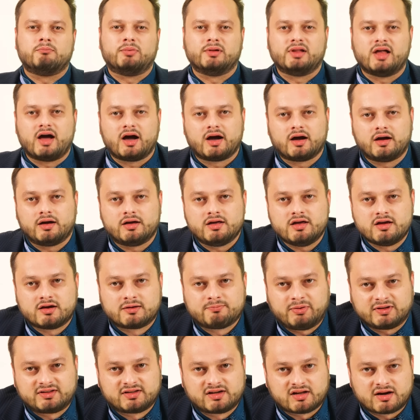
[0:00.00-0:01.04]
Благо,
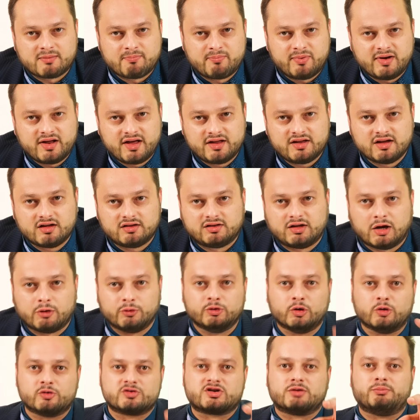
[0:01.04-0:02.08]
их подкрепление
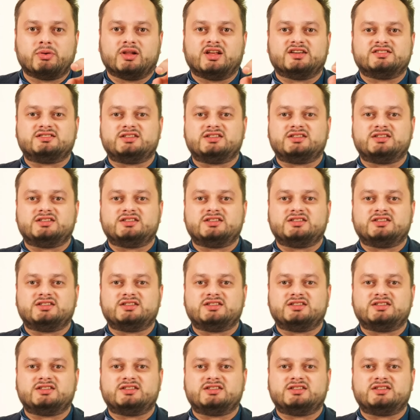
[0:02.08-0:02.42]
давно уже было